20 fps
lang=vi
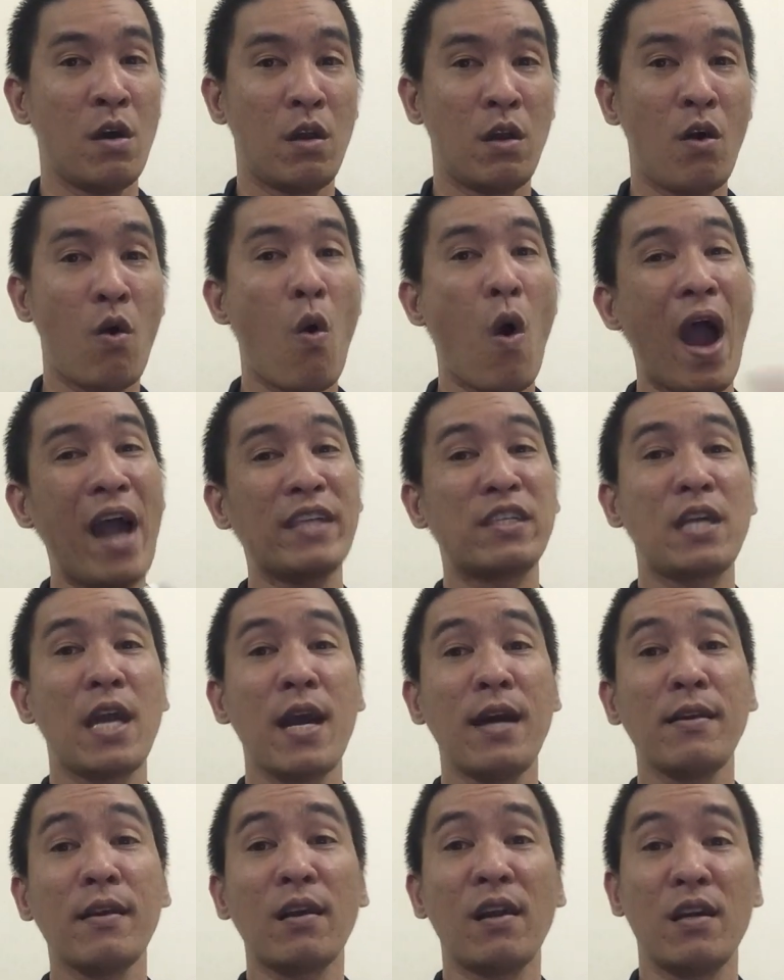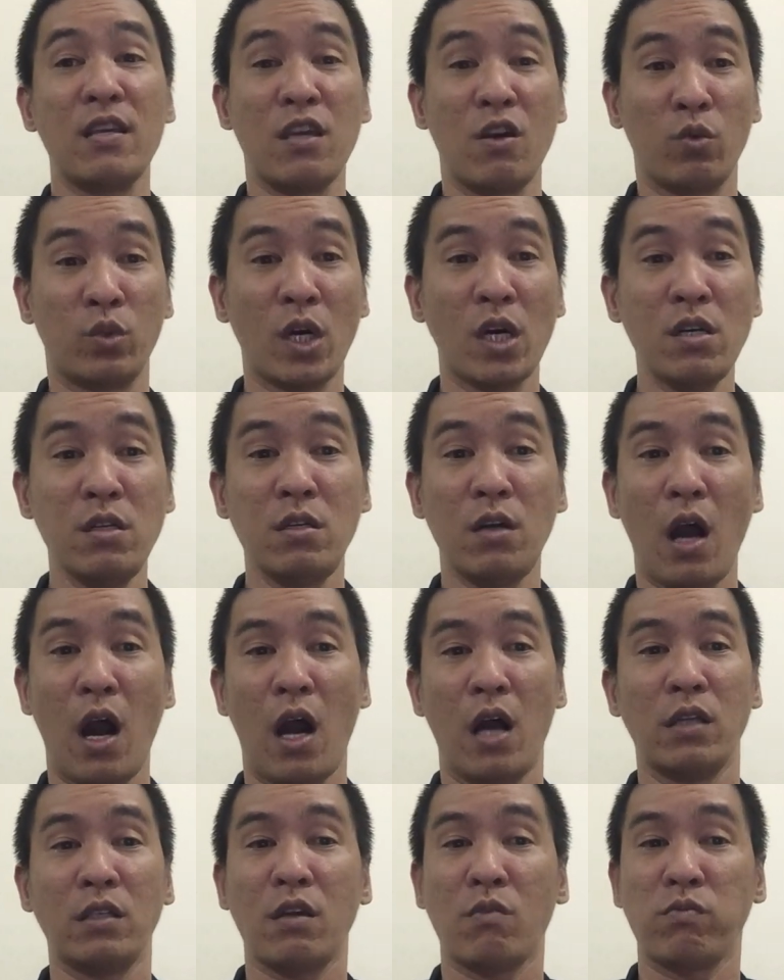nó hóa chế rất là nhiều thứ
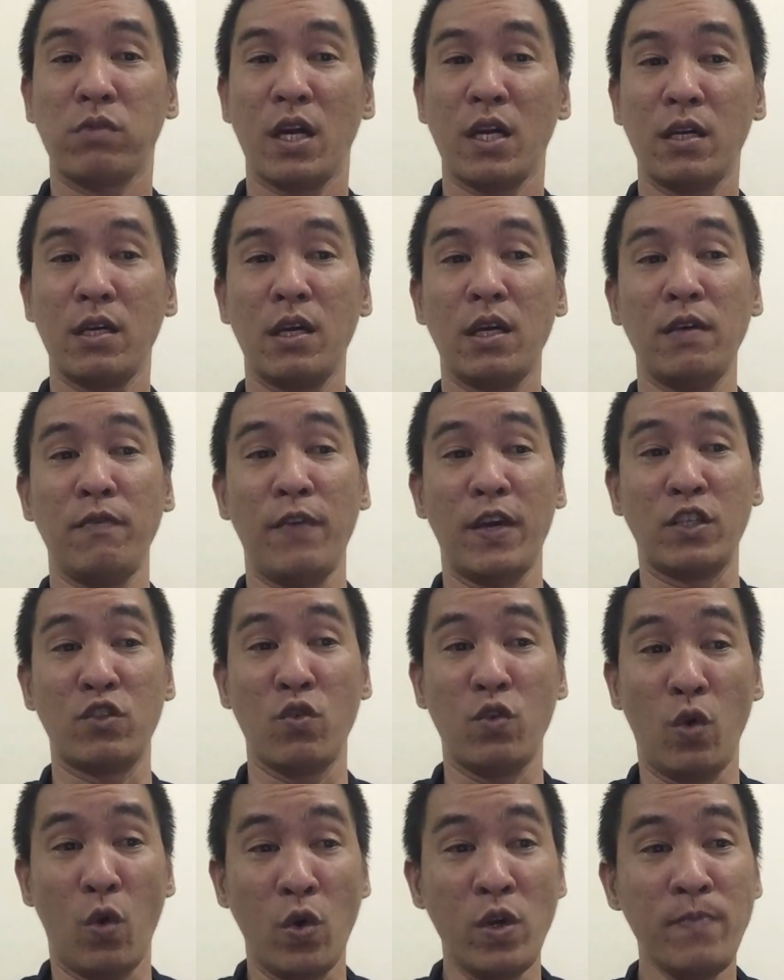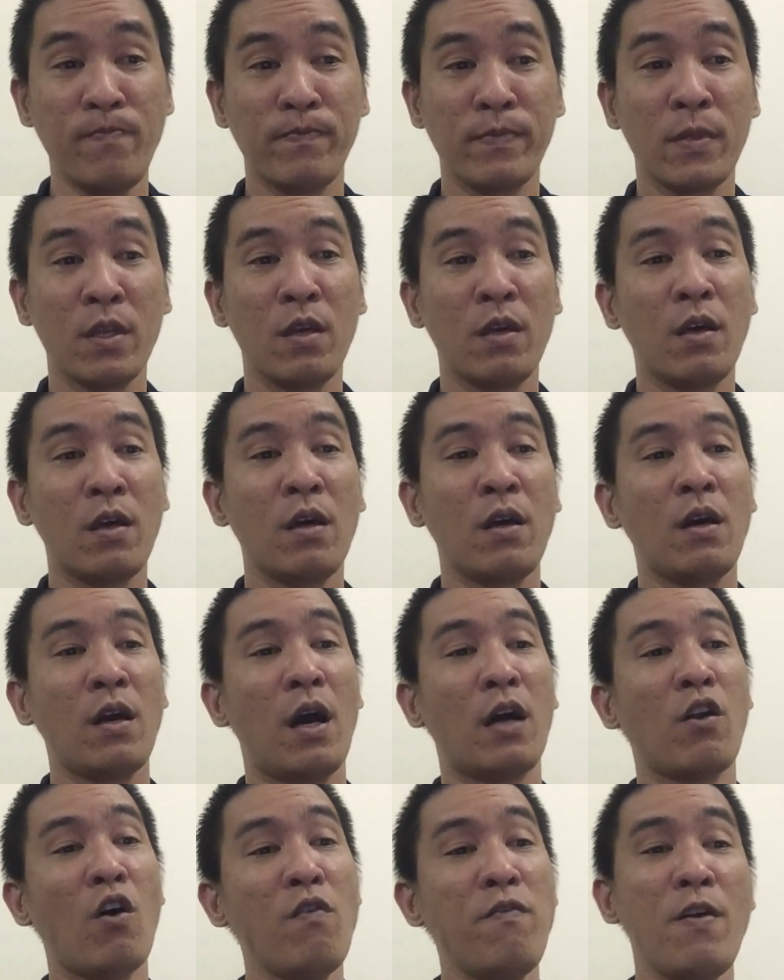ở trong cái, cái việc xua đuổi.
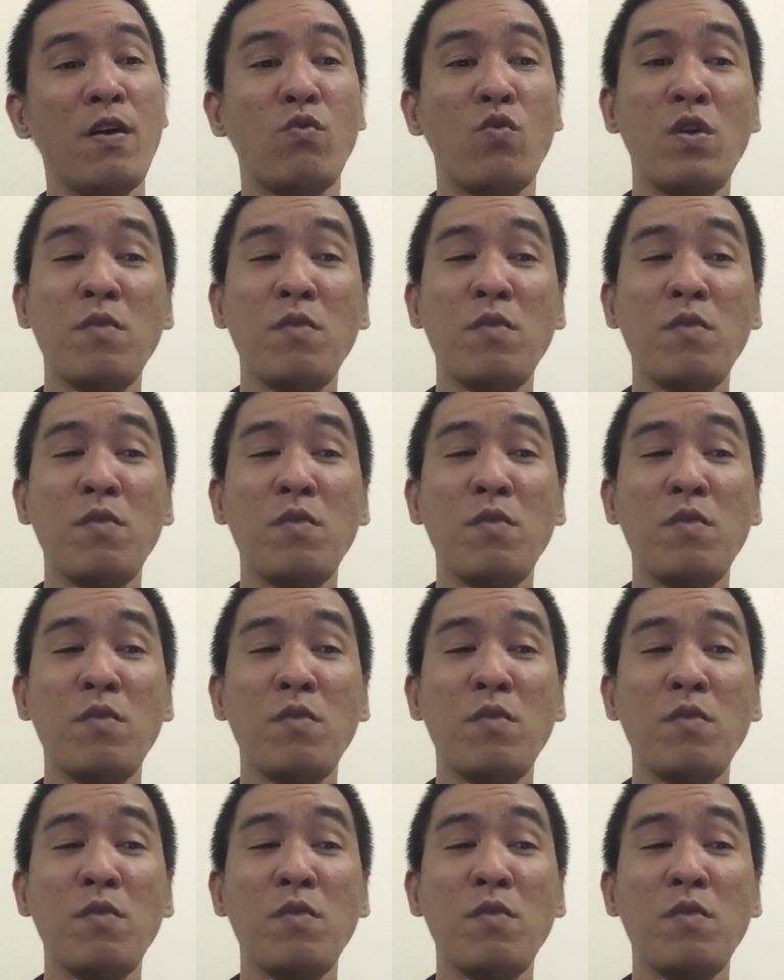Đối với